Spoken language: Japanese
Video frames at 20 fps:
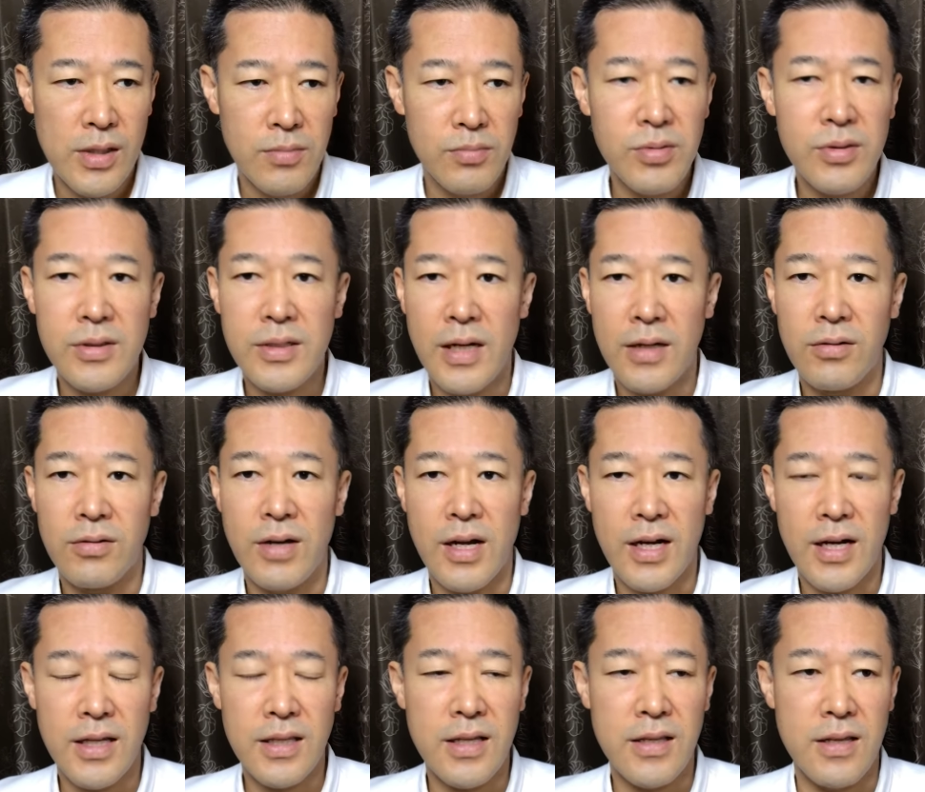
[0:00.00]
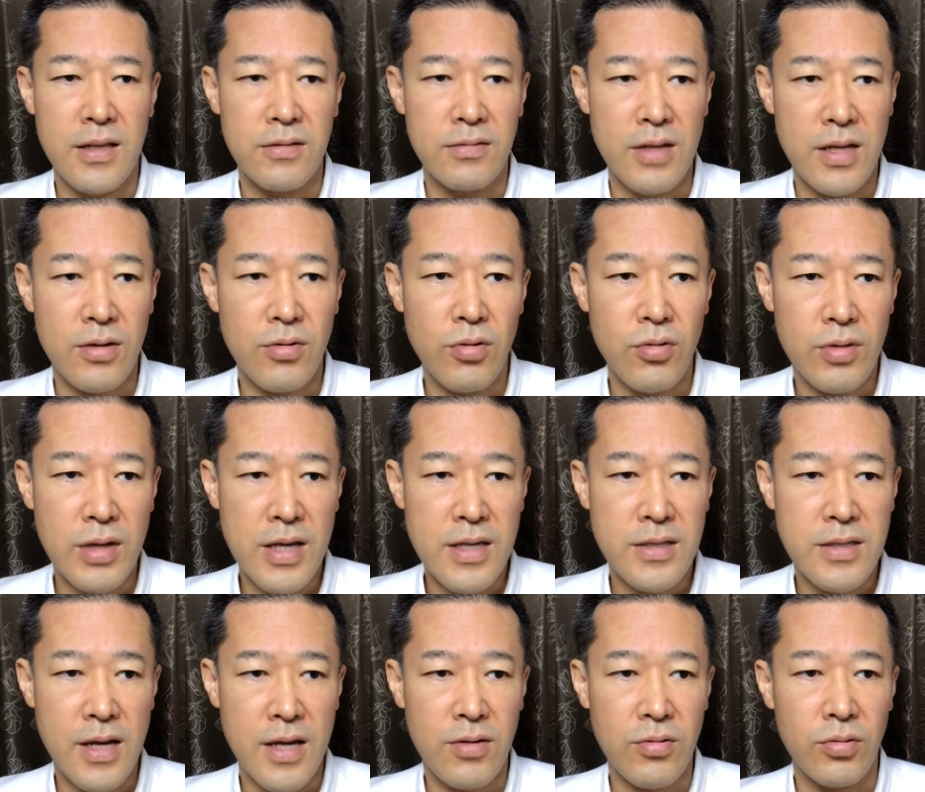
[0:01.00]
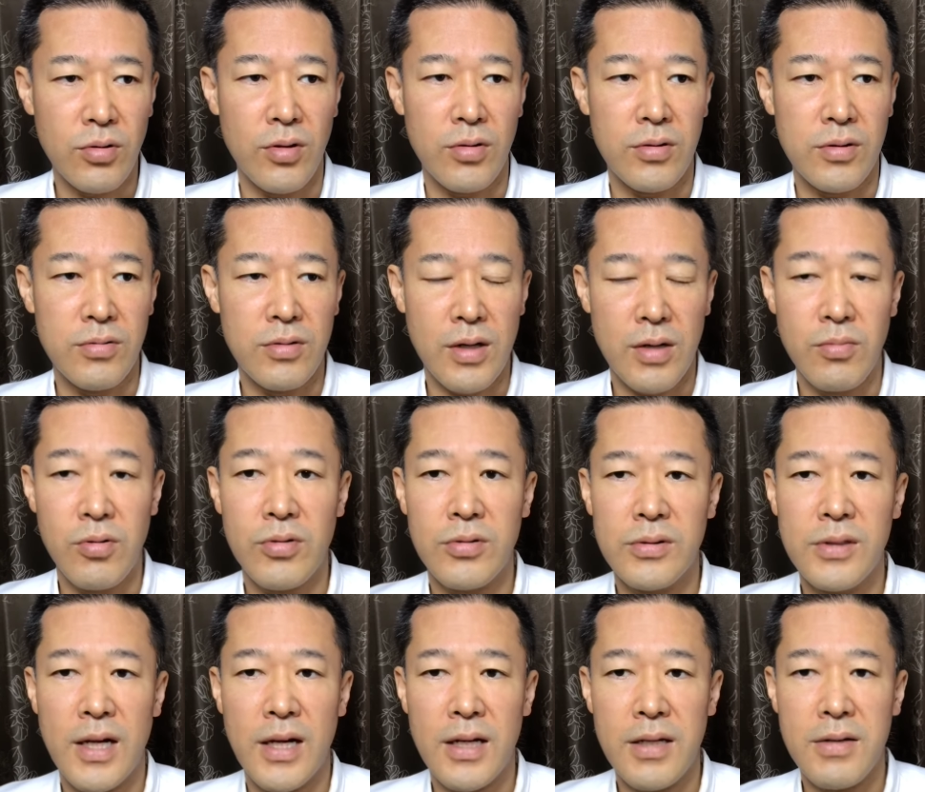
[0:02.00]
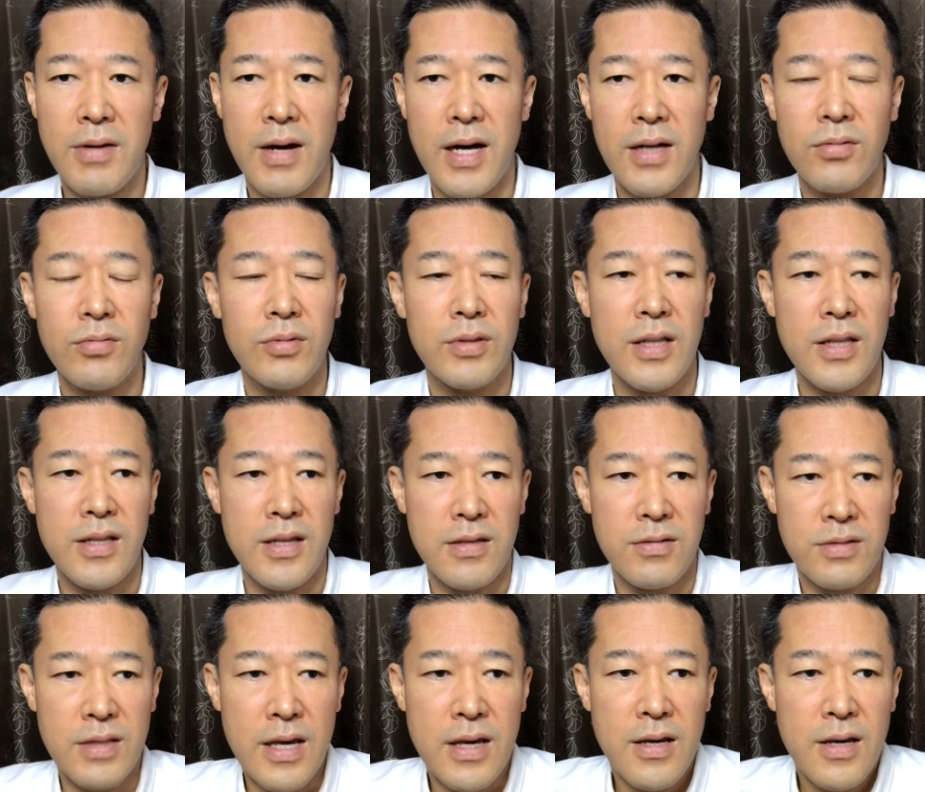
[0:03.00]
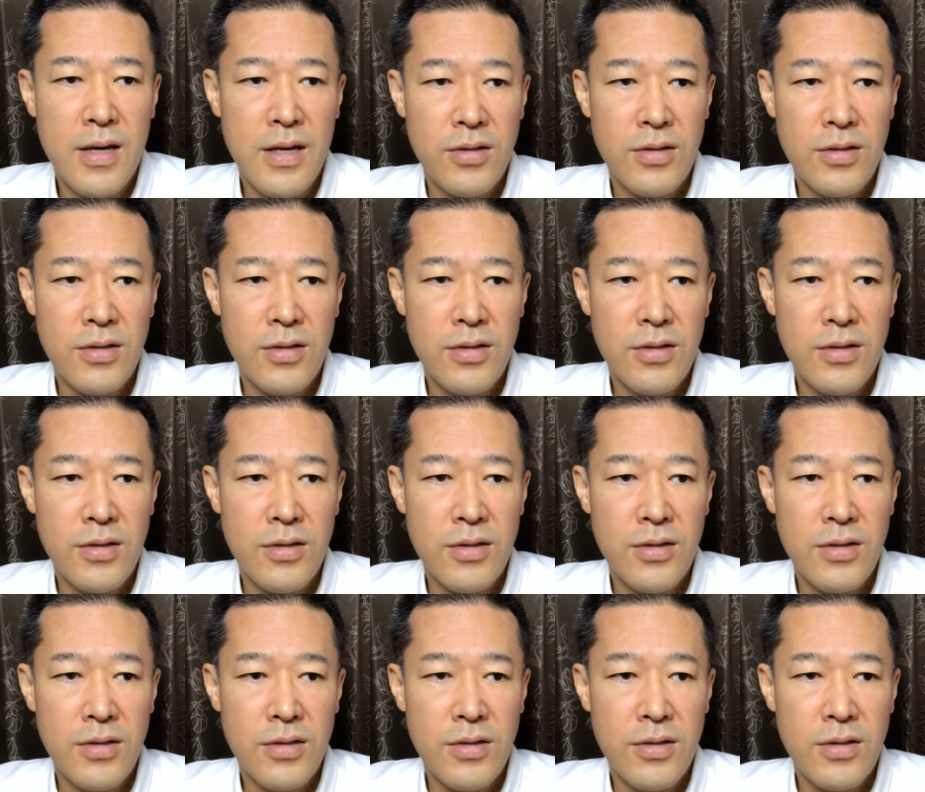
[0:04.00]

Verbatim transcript: 文化の中でですね貢献したいことっていうのが僕の中にはあるんでですね